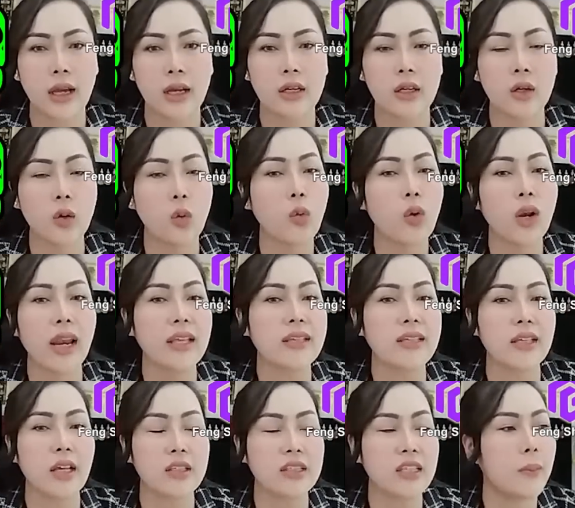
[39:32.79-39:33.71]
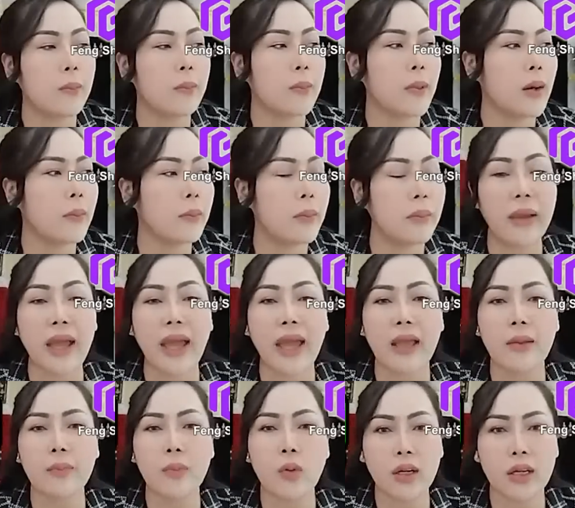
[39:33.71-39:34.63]
kru khách cả chép
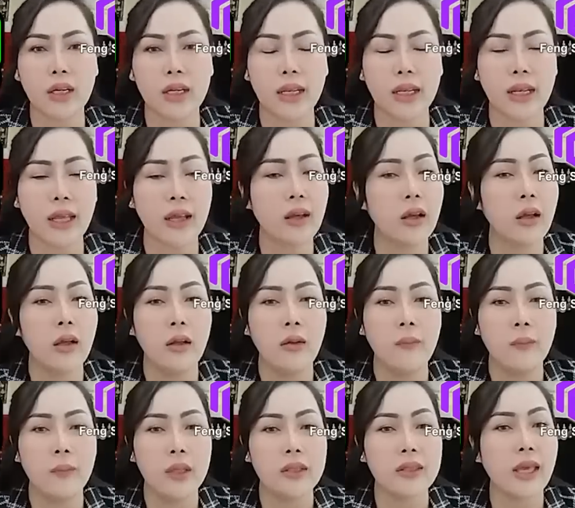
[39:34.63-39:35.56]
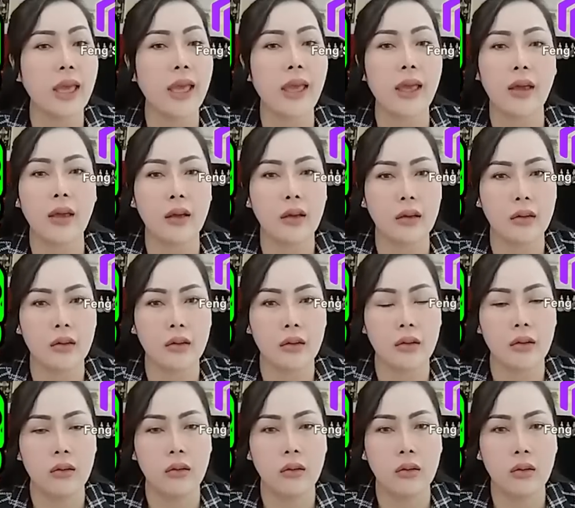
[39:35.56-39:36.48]
mài bọt kia đó cha
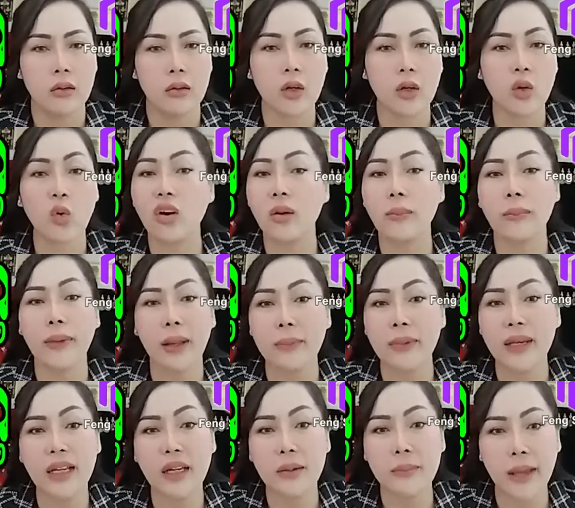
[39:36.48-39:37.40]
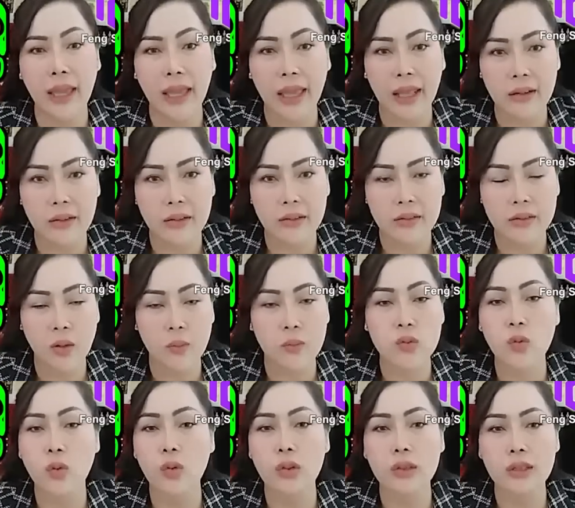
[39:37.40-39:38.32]
kru nâng mẹn mà nữ mẹn xong
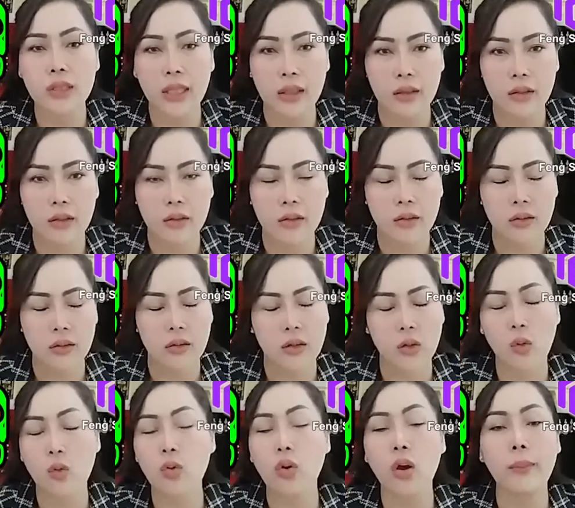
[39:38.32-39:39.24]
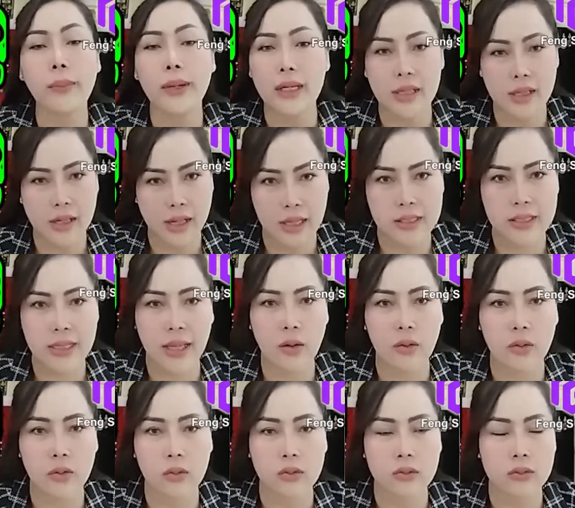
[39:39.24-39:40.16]
xuôn tịnh kru còn mà nữ đang
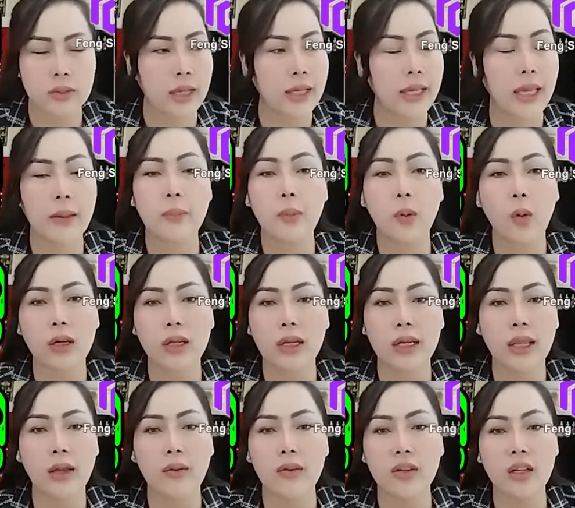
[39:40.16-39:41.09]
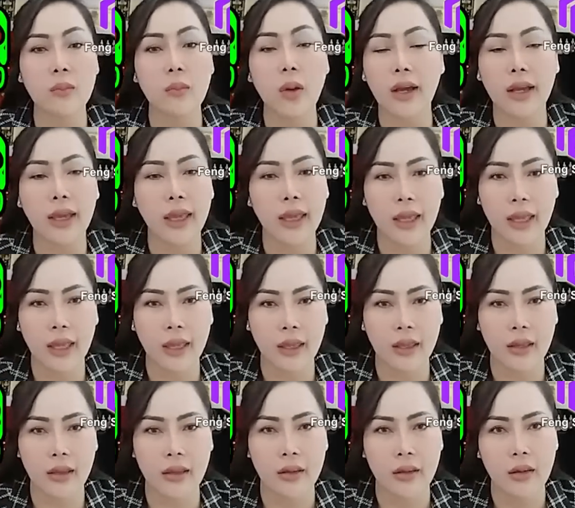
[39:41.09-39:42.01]
chào ta kê bọt kia rừng bọt kê
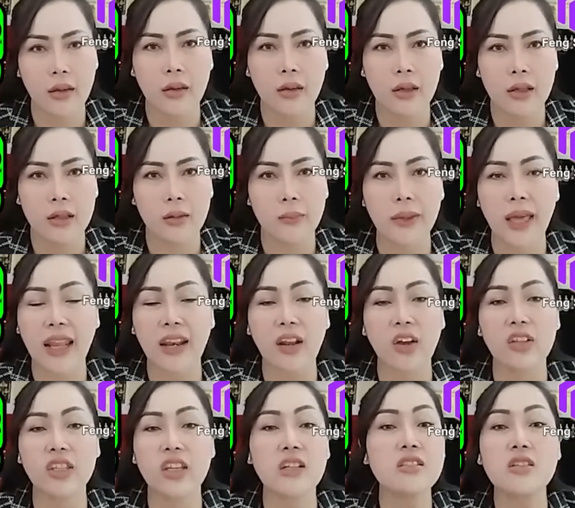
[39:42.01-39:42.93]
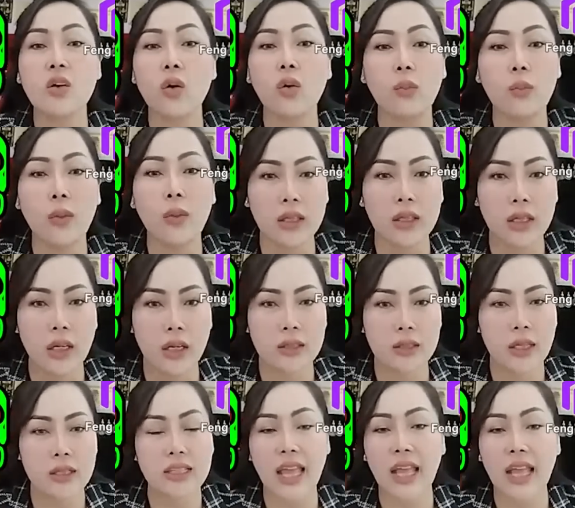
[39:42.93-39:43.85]
ấy thầm khăn áo dương sọc bọt dương
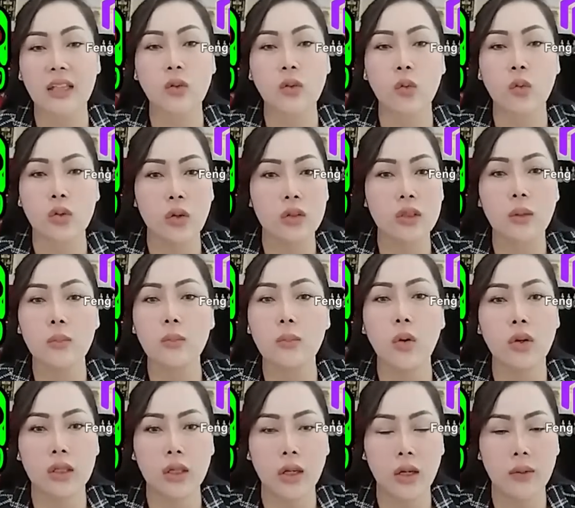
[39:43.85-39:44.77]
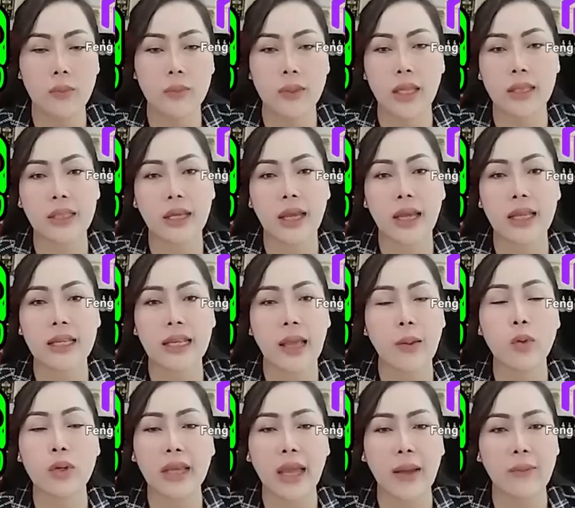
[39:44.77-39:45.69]
tơ xa thuộc vô tơ bốn dương bây giờ ta ngày nào
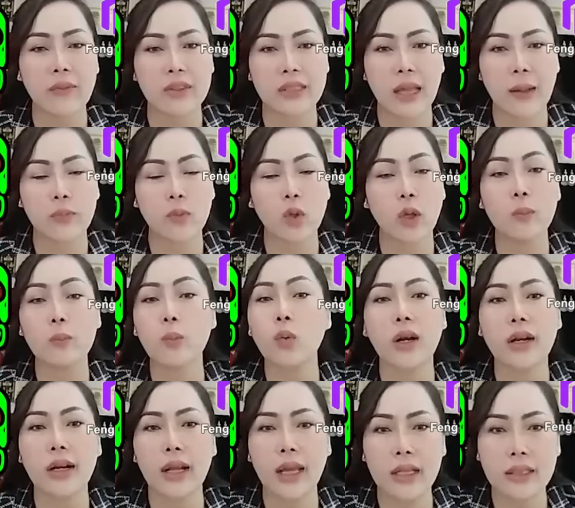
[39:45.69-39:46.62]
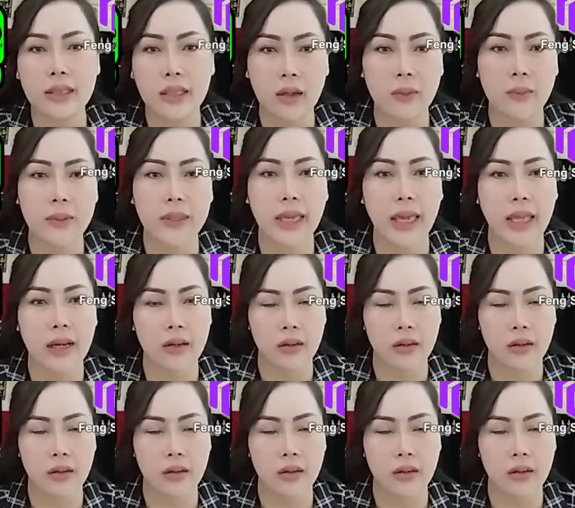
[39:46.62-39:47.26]
mới cầm phải tam tốt bọt ra tơ bây giờ